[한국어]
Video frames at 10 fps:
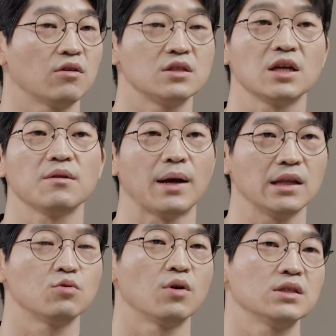굉장히
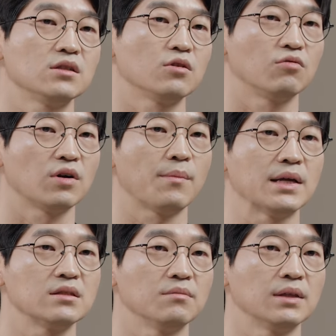많이 좋아지는 경우가
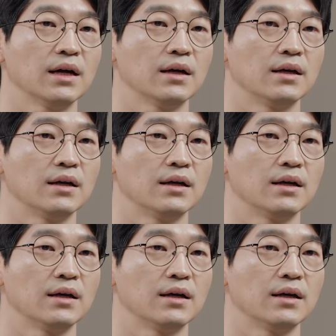많습니다.